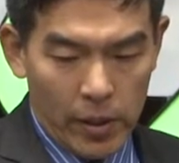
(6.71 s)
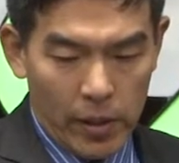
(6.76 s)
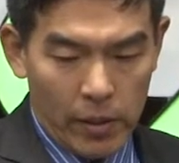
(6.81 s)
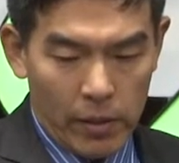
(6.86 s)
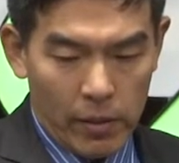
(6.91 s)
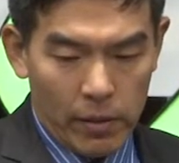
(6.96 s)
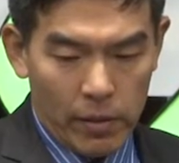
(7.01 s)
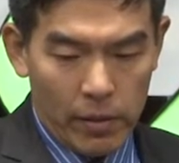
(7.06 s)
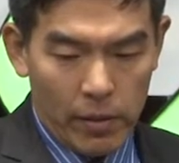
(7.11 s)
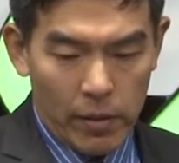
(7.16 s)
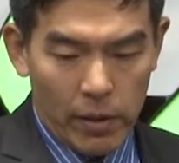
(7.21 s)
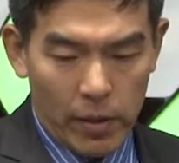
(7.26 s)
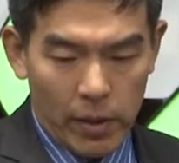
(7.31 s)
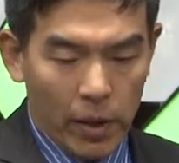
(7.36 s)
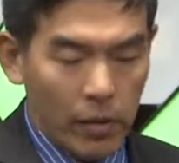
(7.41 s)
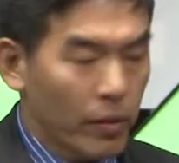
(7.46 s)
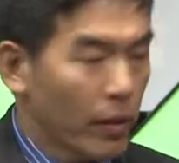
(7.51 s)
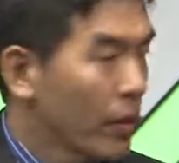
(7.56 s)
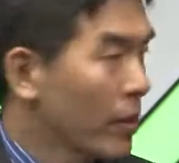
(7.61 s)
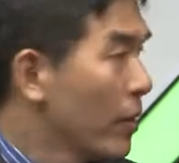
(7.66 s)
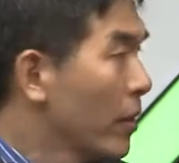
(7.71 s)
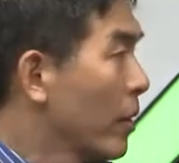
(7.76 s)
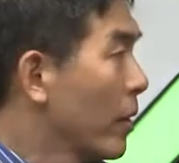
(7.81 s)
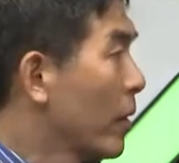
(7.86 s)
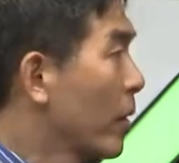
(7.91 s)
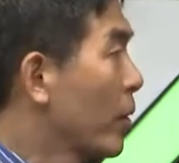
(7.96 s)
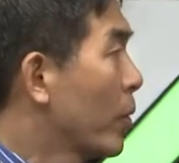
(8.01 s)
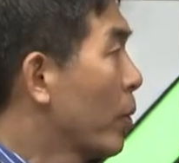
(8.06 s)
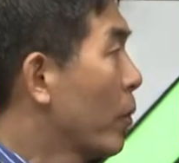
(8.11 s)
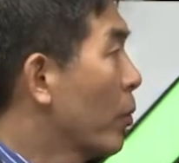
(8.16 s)
예,
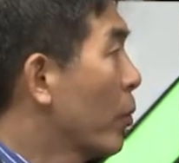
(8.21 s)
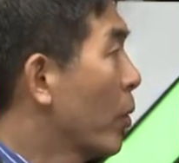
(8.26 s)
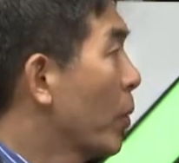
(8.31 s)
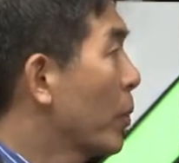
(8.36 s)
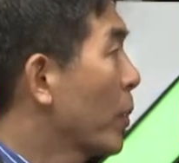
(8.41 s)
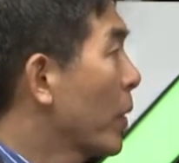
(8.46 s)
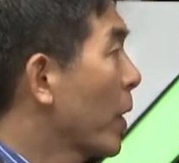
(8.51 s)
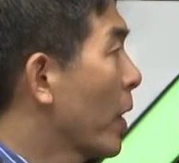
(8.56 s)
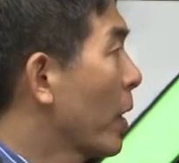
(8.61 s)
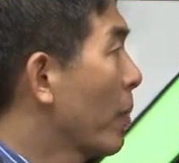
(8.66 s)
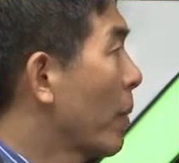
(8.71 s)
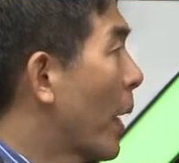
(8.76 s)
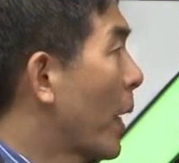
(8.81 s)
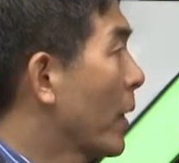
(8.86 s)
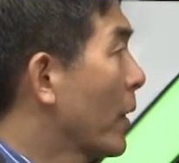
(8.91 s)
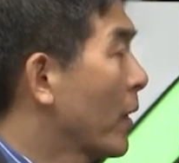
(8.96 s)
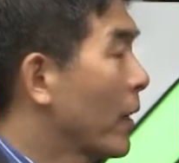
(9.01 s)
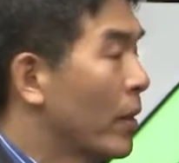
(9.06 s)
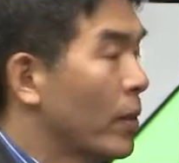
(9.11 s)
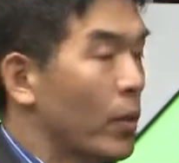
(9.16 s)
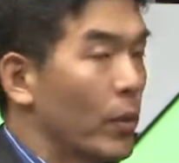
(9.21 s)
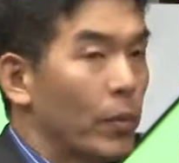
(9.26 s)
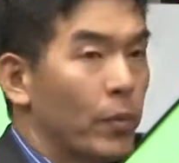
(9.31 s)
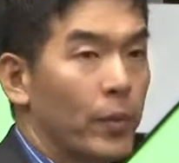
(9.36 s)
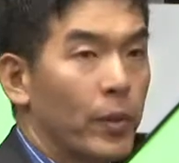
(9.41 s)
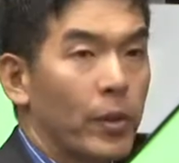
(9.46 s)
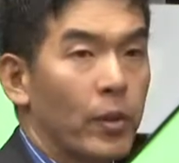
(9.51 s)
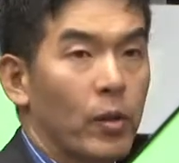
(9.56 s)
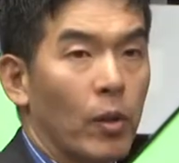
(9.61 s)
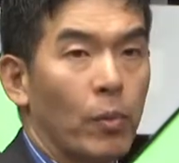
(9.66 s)
학생들을 좀 수업 시간에 많이
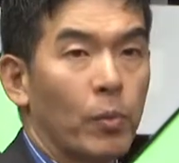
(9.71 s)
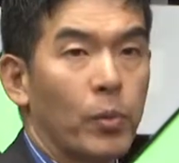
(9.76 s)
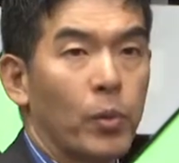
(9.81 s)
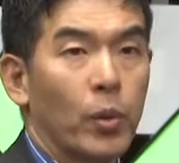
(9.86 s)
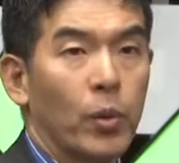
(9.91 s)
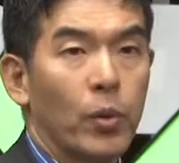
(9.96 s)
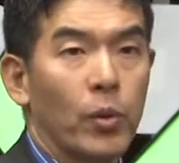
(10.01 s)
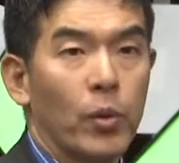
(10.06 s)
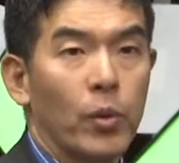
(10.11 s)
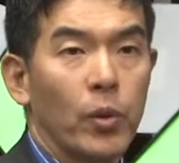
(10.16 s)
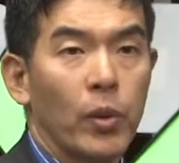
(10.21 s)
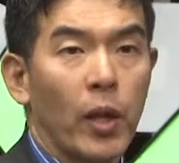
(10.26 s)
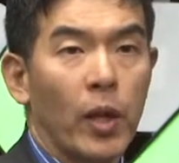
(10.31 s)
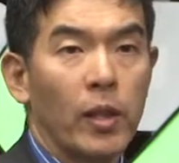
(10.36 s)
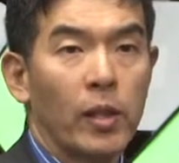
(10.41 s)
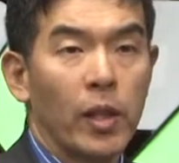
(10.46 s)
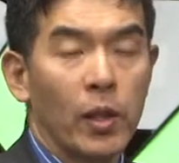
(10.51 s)
좀 접촉을 하는 게